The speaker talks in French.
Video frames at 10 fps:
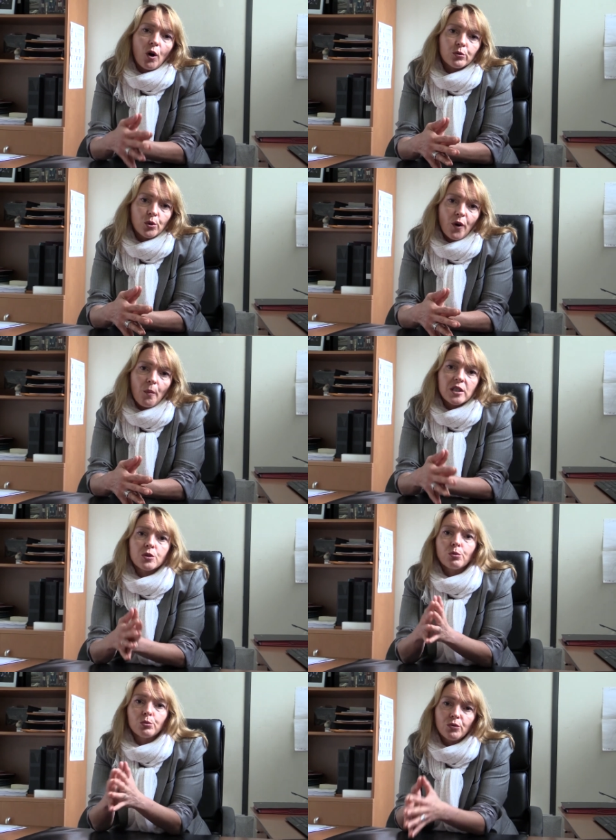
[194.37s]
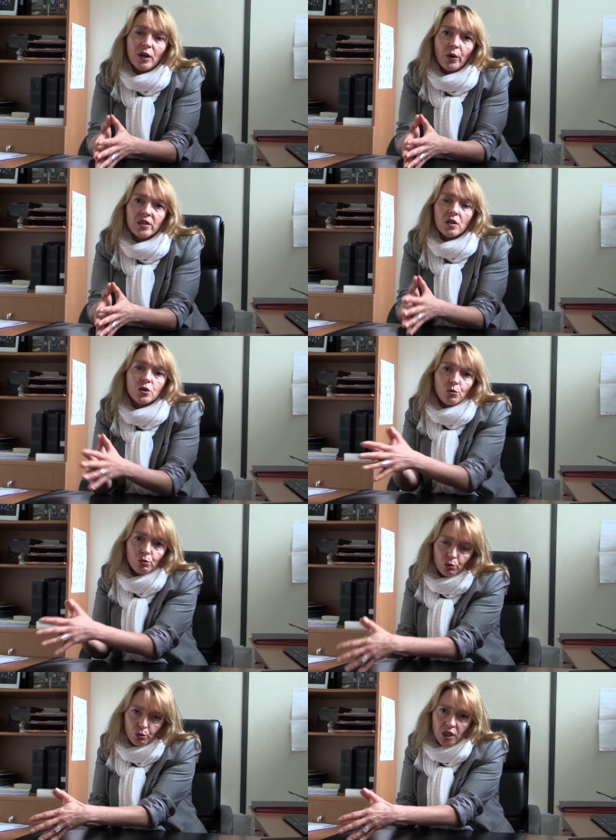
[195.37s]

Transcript: de formation, de valorisation, de